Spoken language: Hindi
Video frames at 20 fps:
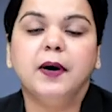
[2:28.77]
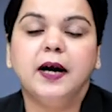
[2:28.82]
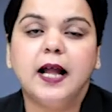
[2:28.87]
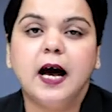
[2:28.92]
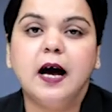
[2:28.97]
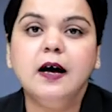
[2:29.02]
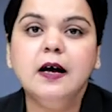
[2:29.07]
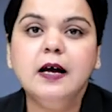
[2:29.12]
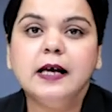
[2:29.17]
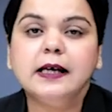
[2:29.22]

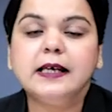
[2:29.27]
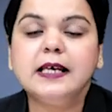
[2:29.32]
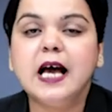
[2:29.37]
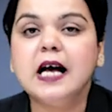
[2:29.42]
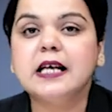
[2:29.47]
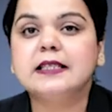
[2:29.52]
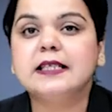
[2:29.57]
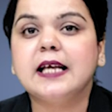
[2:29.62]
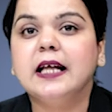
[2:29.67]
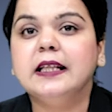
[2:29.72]
बड़ा कि
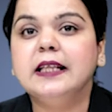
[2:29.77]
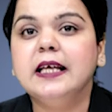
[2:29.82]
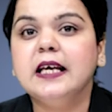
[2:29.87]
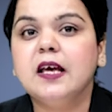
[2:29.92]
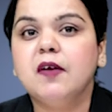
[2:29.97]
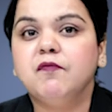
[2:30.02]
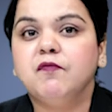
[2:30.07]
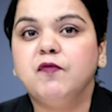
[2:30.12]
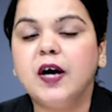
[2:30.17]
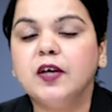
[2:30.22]
आजादी
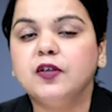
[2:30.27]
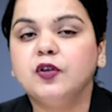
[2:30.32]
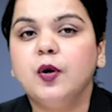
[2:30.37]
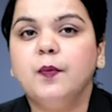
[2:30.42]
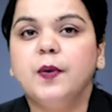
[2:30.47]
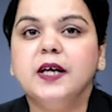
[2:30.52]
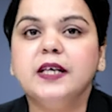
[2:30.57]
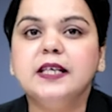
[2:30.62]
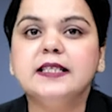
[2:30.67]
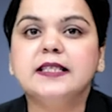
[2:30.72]
के वक्त
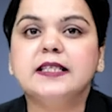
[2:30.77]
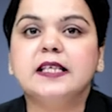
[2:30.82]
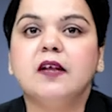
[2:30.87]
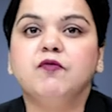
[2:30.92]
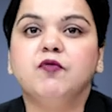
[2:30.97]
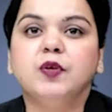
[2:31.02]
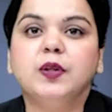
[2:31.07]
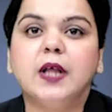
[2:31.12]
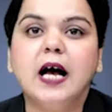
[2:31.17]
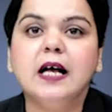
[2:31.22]
बनी
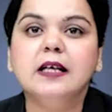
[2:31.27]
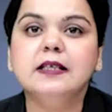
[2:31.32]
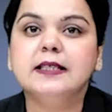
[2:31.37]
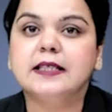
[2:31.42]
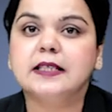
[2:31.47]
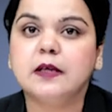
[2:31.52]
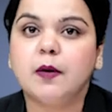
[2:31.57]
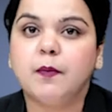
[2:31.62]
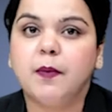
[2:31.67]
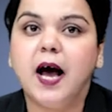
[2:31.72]
संविधान
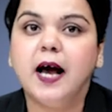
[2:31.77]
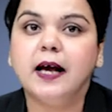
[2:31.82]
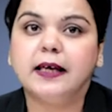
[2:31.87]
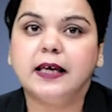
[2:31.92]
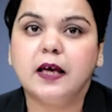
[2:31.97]
सभा